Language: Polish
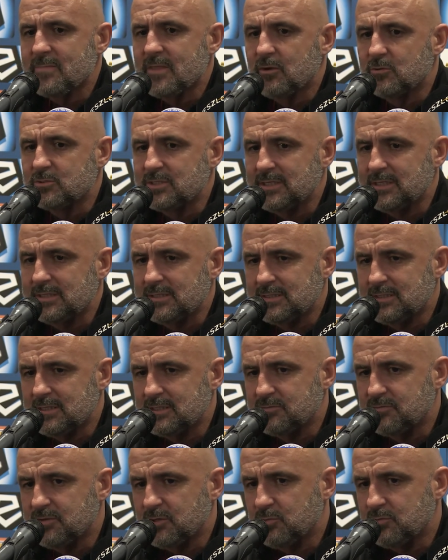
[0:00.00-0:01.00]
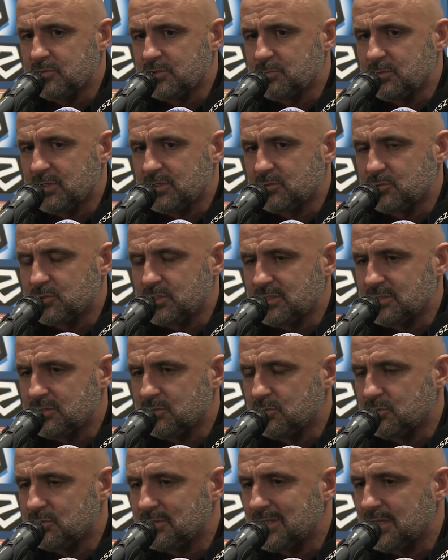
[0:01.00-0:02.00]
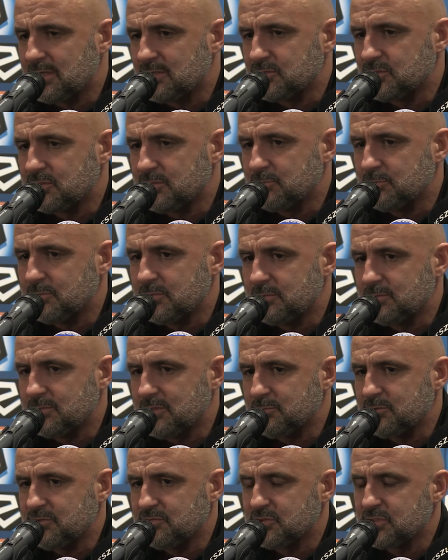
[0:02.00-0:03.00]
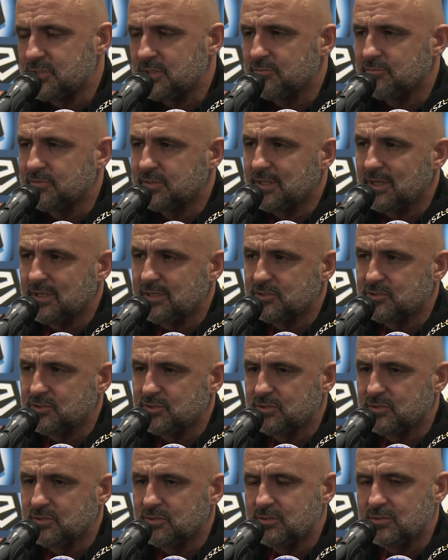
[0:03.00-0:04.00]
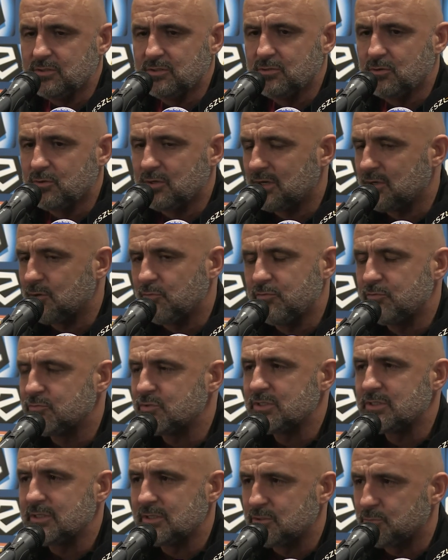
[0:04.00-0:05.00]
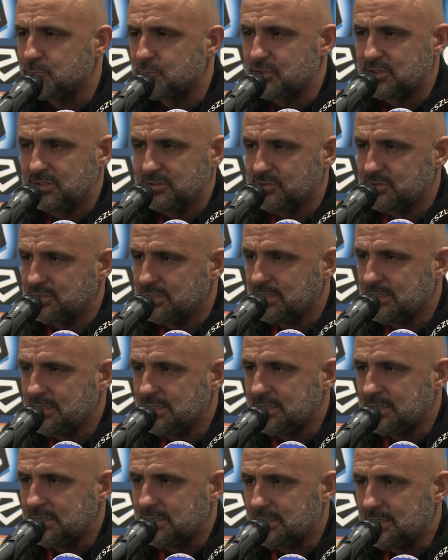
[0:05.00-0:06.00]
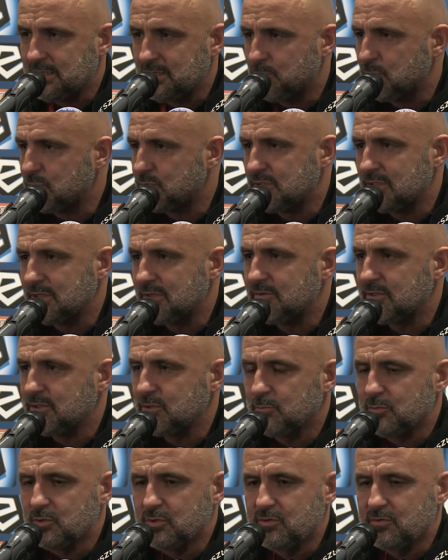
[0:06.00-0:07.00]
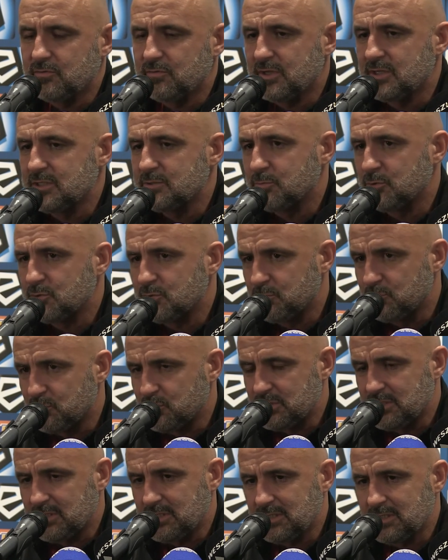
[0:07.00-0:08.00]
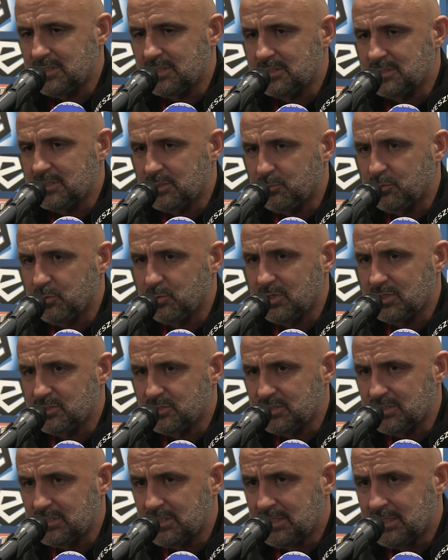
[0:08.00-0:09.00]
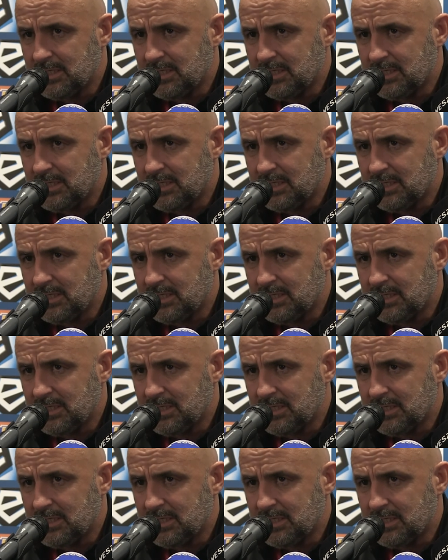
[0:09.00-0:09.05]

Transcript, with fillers: ocena tych transferów jest bardzo często tak, że nam się wszystkim wydaje, że do Krakowi wszyscy chcą przyjść albo że nie wiadomo w jaki sposób można tych piłkarzy